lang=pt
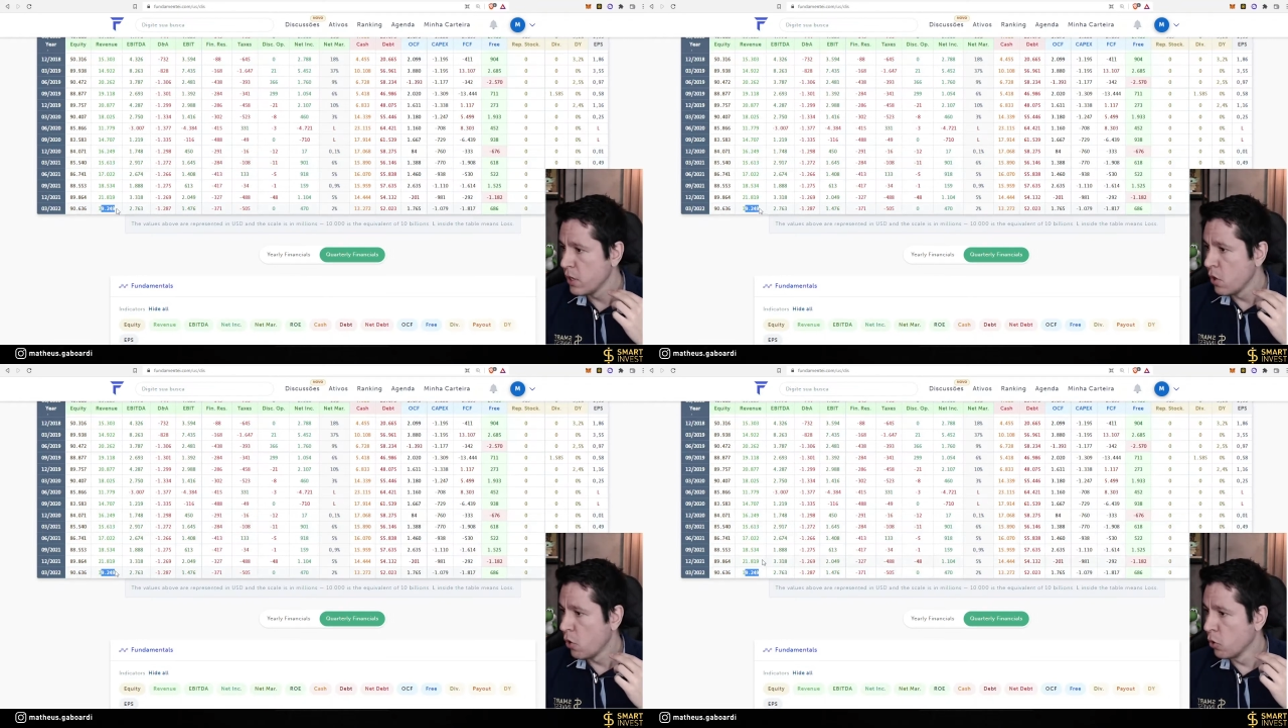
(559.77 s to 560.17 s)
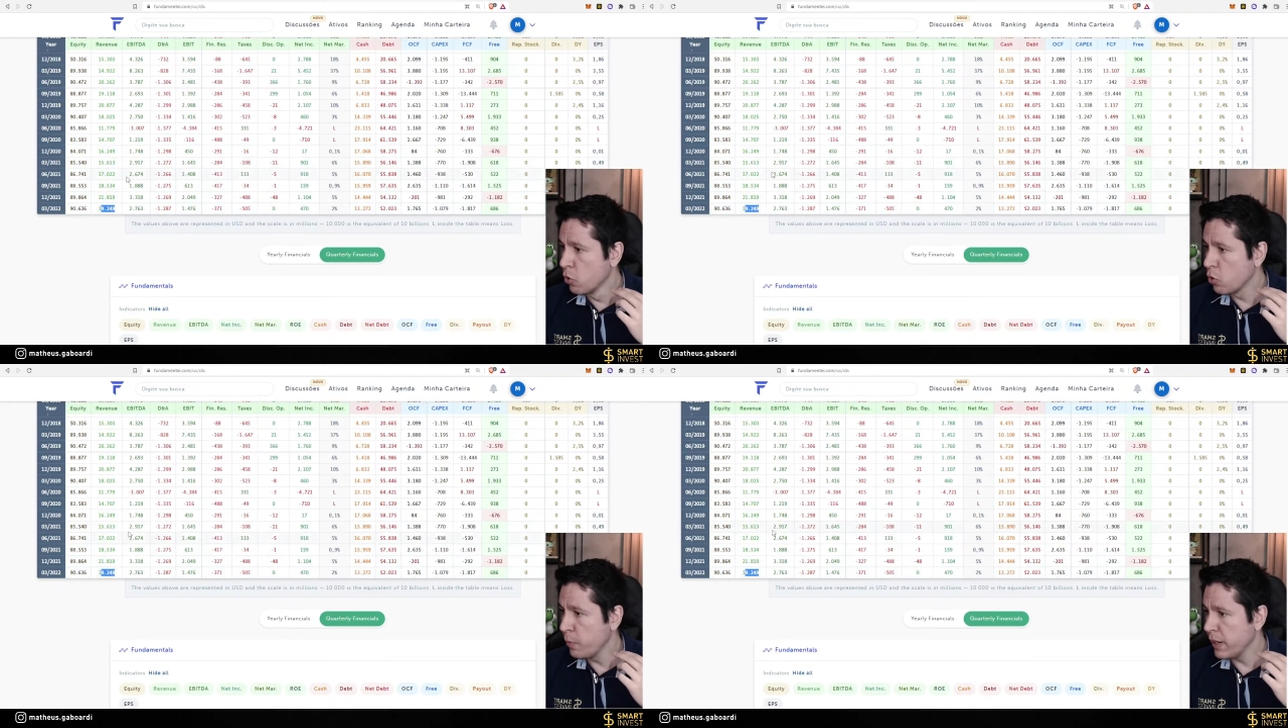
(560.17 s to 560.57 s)
o
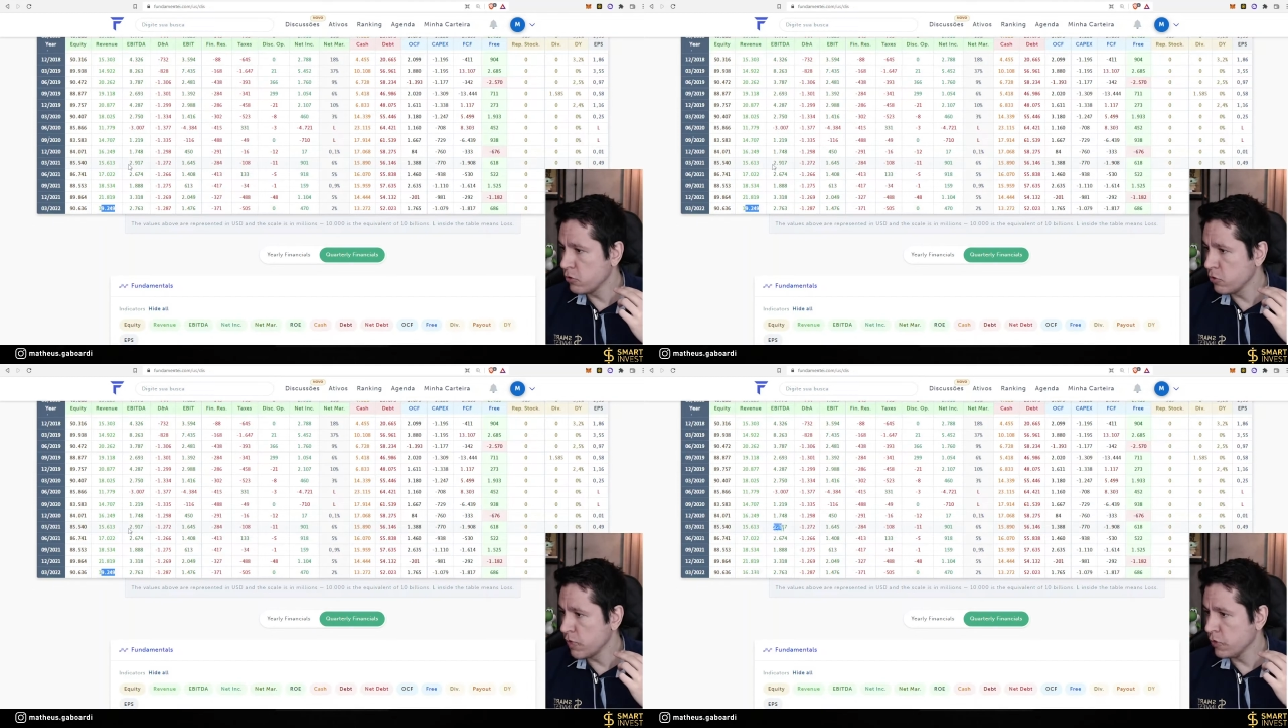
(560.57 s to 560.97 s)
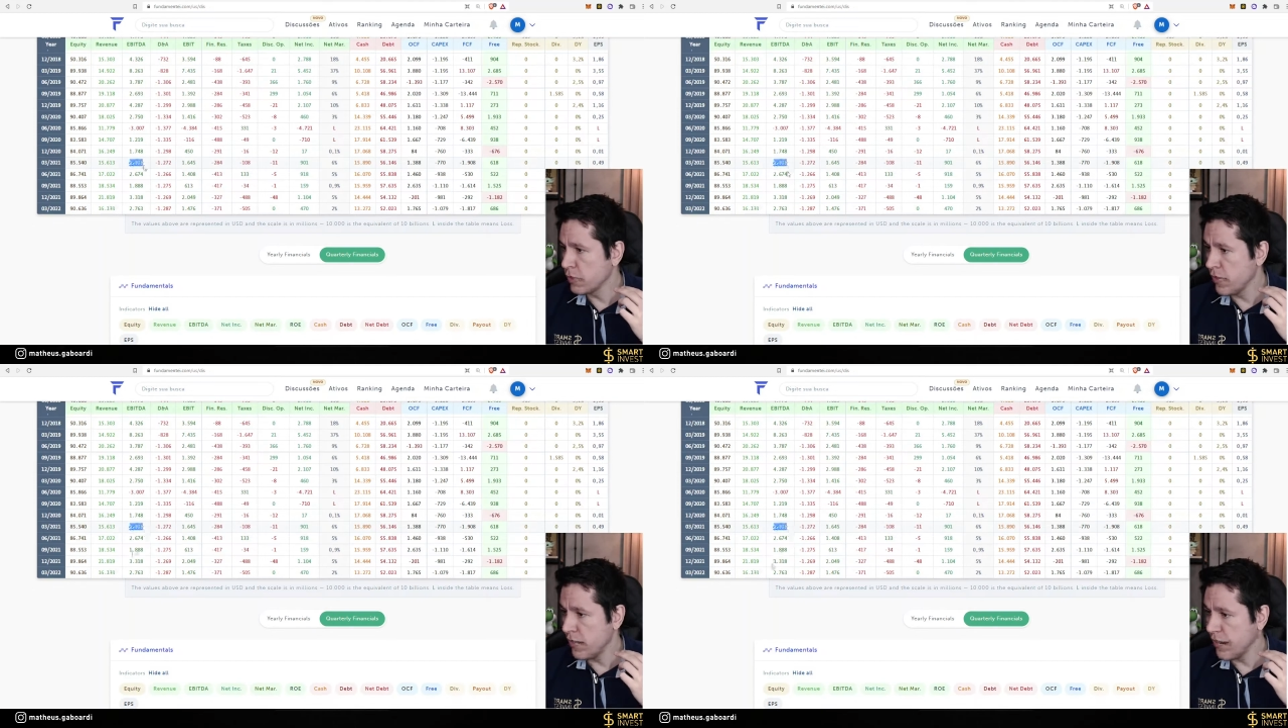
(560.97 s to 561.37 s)
lucro operacional
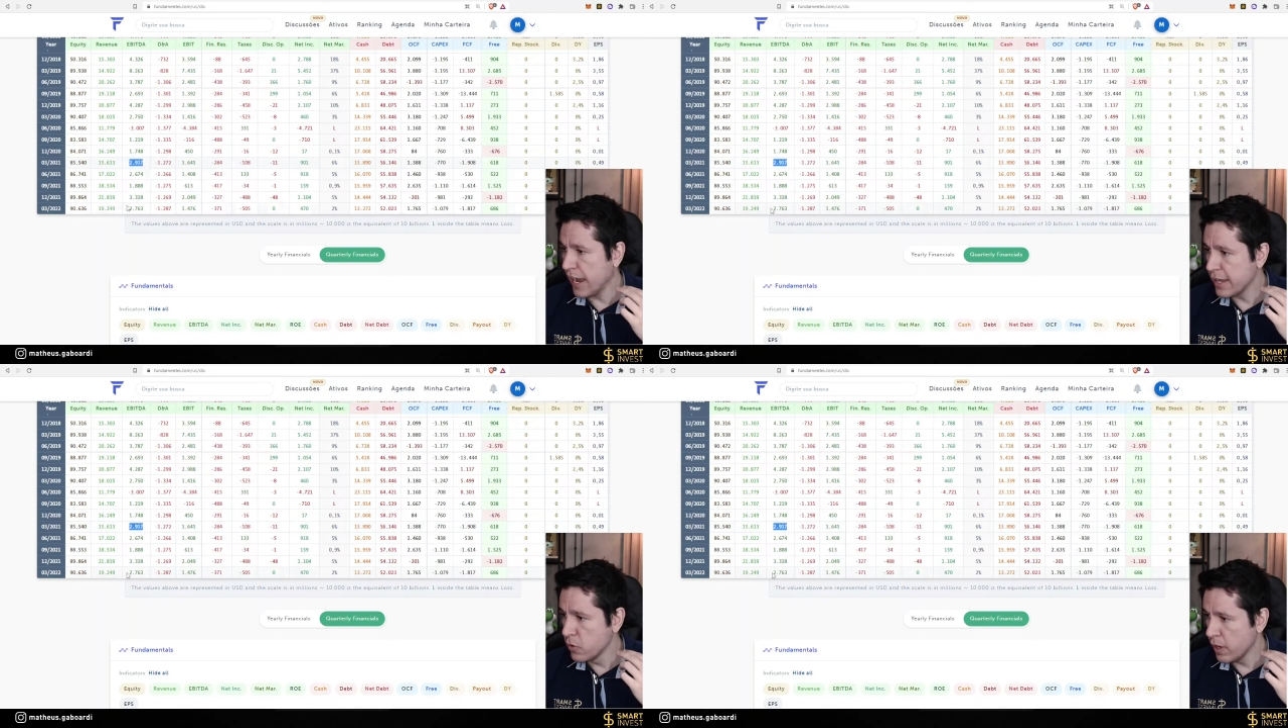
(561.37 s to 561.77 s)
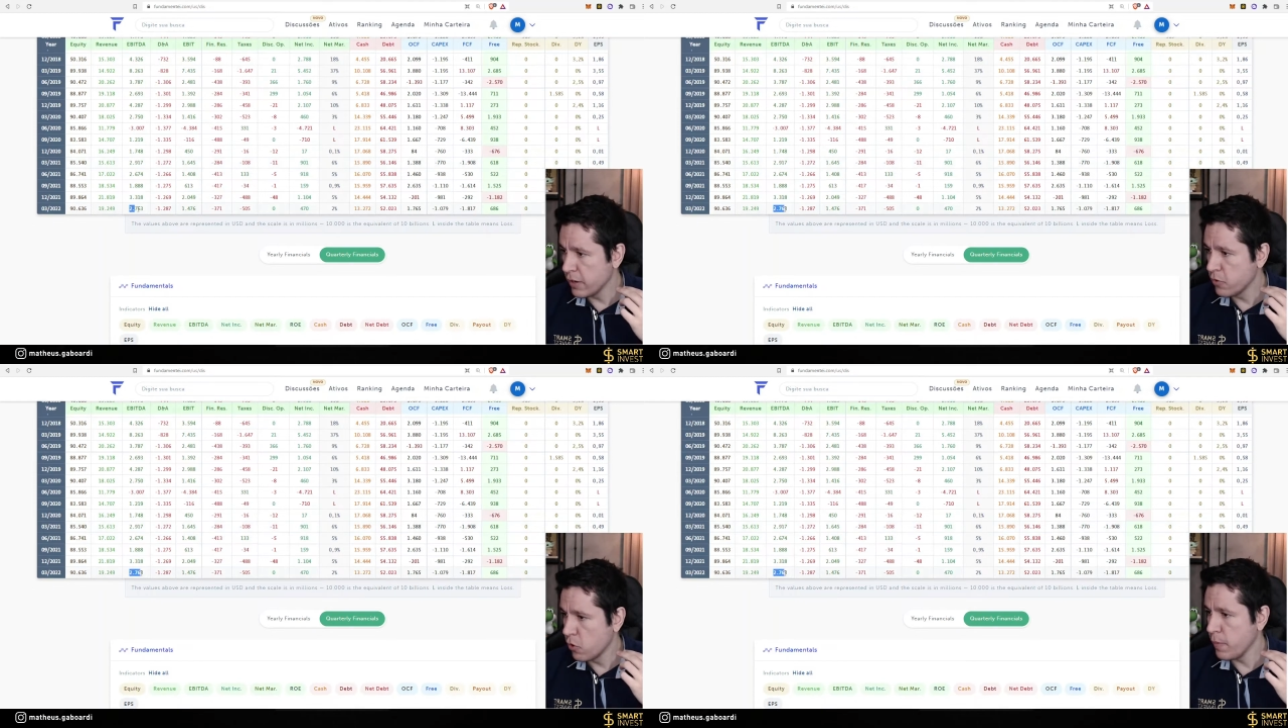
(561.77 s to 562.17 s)
dela caiu, ela
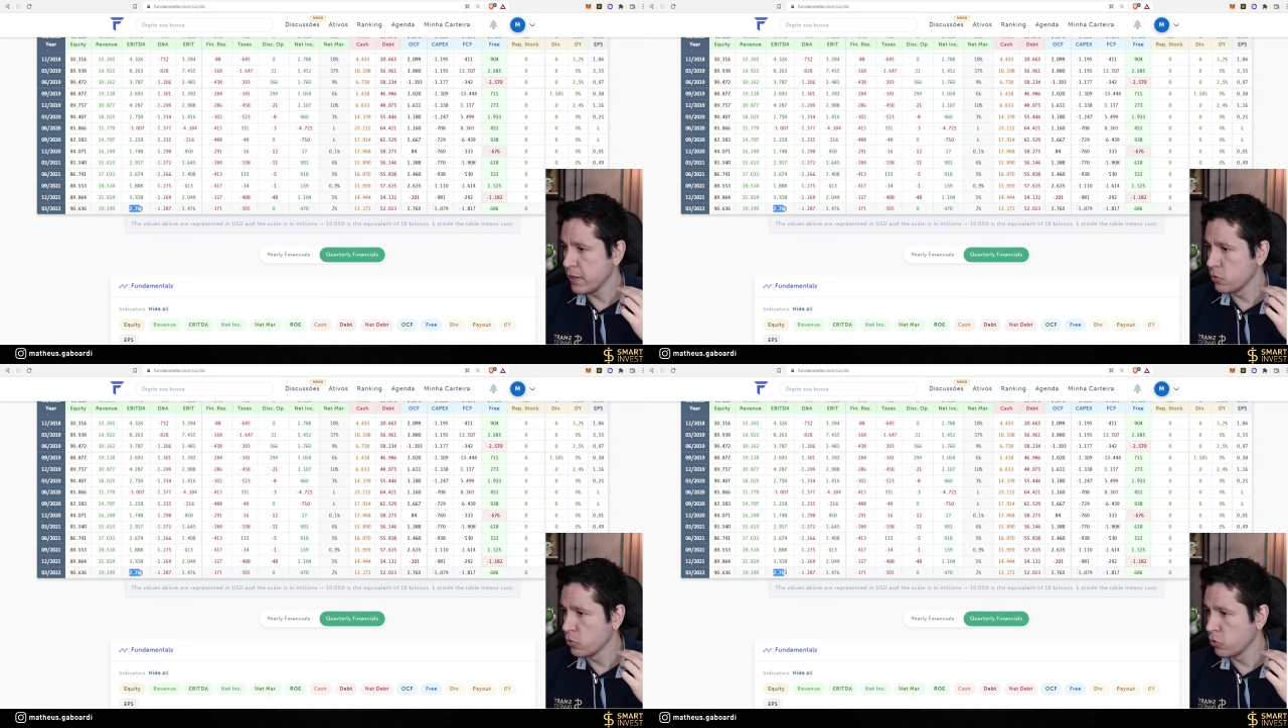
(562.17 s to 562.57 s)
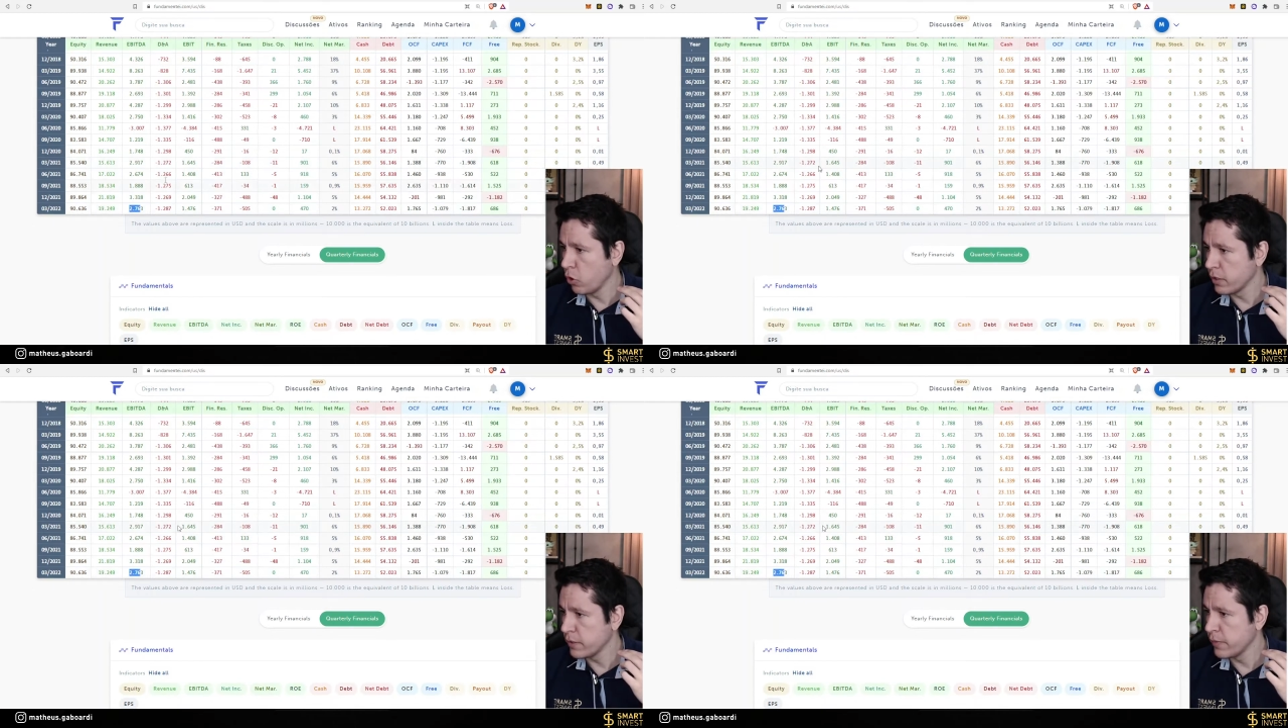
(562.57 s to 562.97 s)
ficou mais
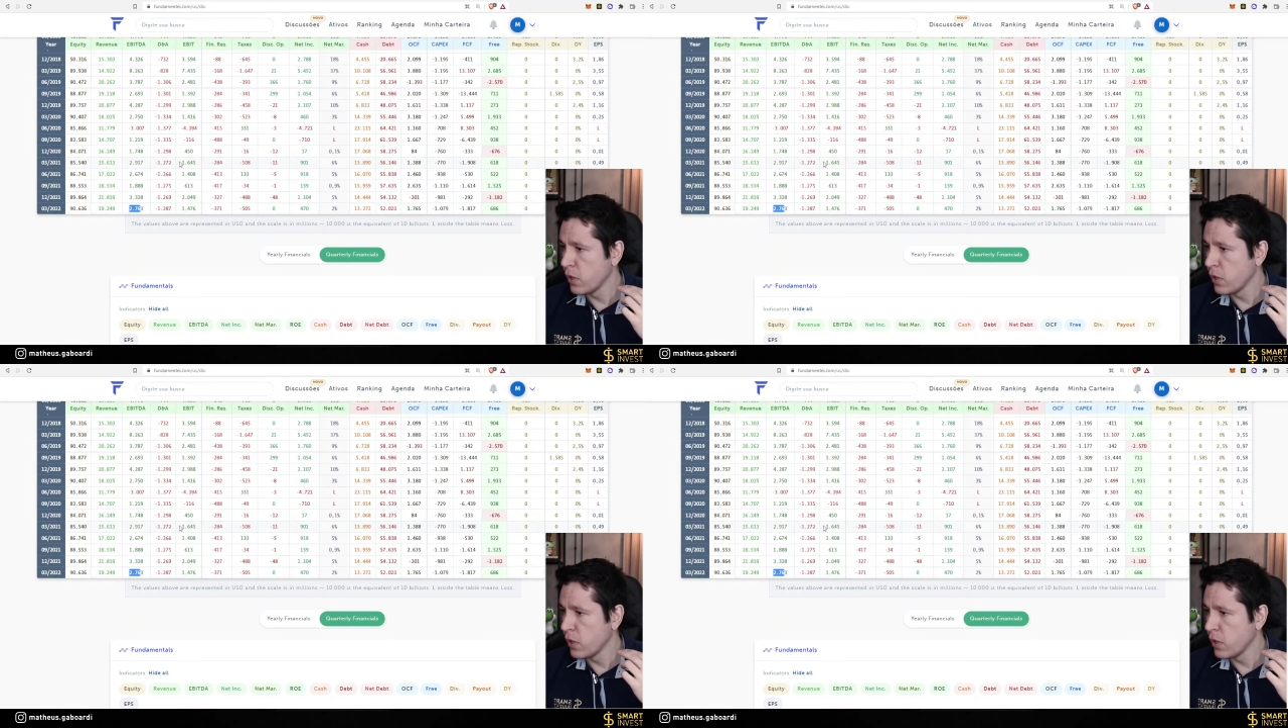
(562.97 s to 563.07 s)
custosa,